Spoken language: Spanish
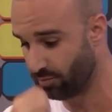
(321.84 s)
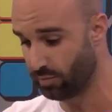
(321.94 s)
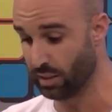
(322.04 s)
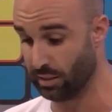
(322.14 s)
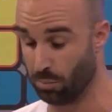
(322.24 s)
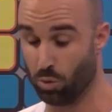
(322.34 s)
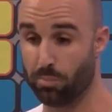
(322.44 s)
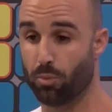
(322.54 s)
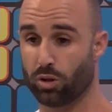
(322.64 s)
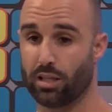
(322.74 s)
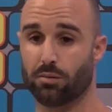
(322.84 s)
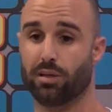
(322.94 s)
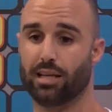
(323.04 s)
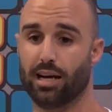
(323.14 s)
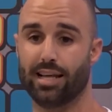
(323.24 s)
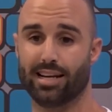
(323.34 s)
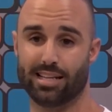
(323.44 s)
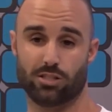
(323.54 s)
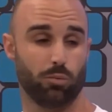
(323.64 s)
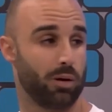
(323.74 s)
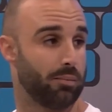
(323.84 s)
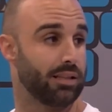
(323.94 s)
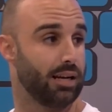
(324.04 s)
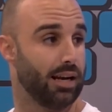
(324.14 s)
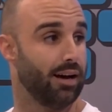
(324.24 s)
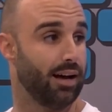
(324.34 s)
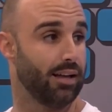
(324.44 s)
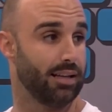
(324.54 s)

y es muy importante mantener la hidratación para mantener la,